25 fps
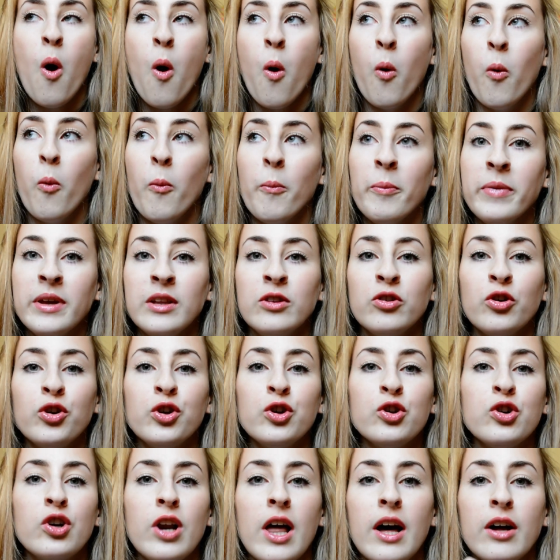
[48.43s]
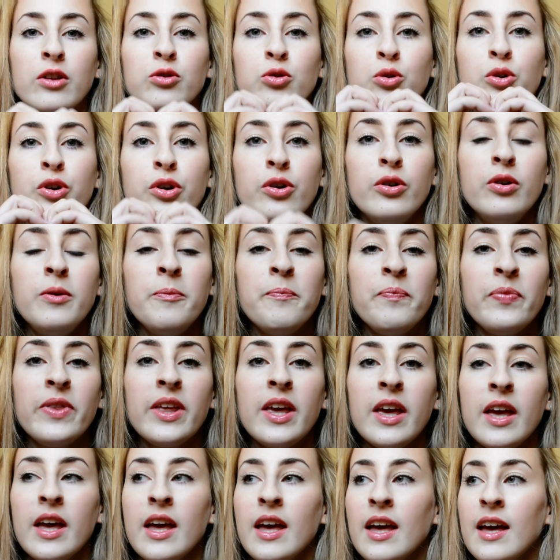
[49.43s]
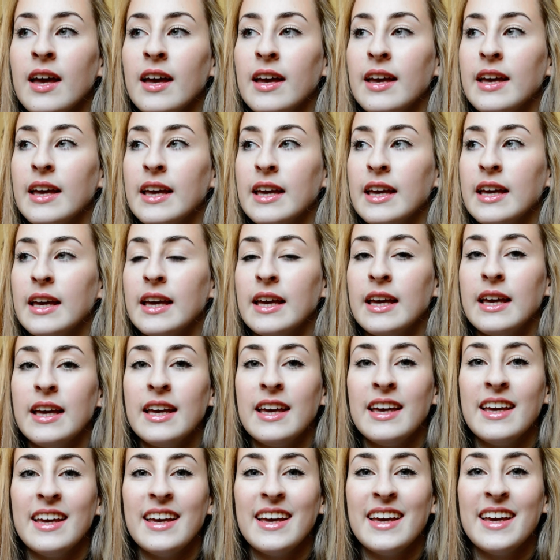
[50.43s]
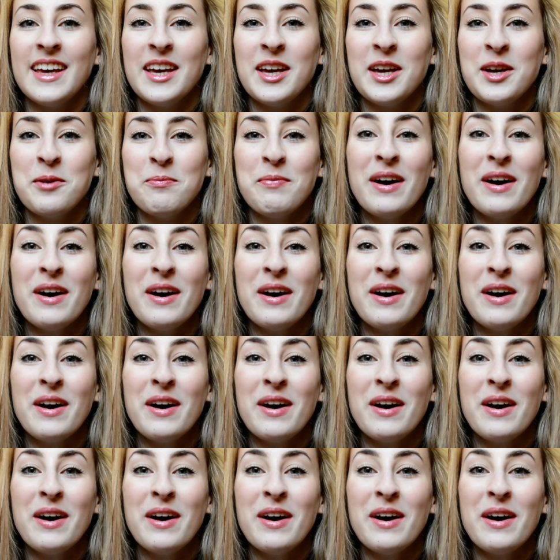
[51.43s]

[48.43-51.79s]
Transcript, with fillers: un mito, io la adoro e...